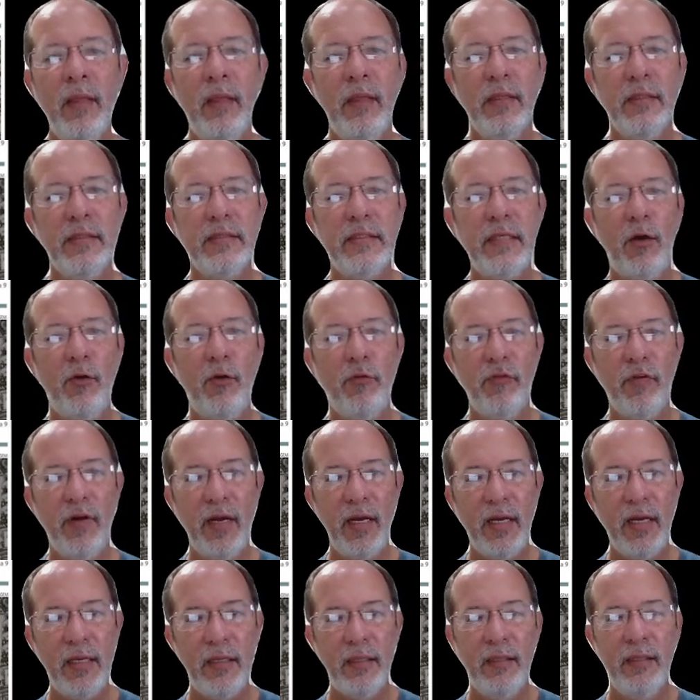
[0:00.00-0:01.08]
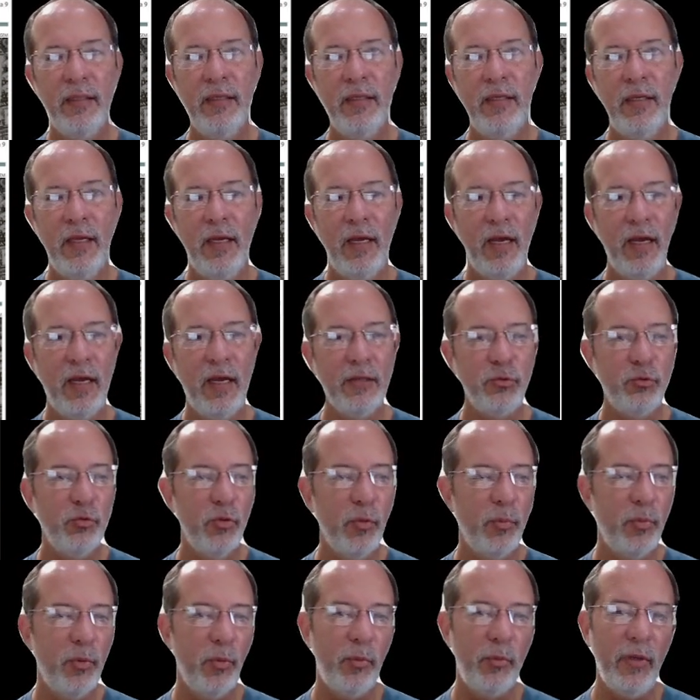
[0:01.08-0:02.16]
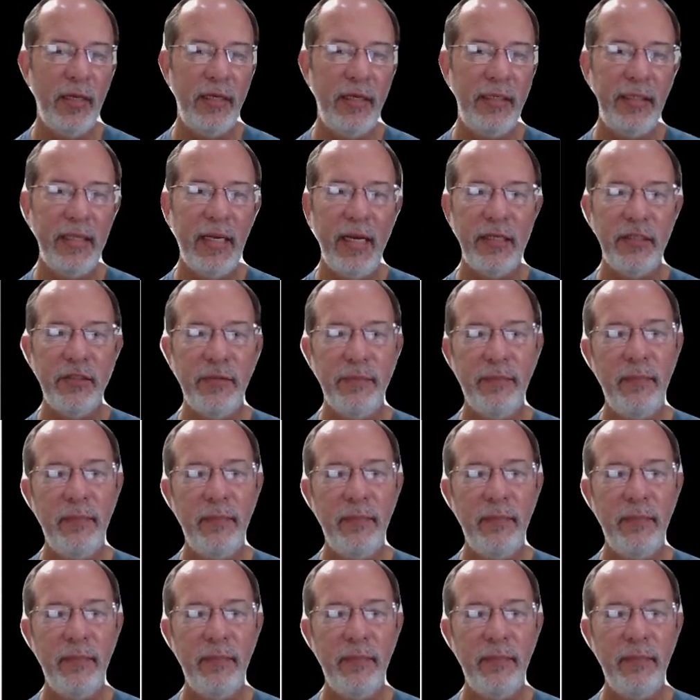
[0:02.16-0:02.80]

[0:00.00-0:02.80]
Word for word: salvar a sua popularidade.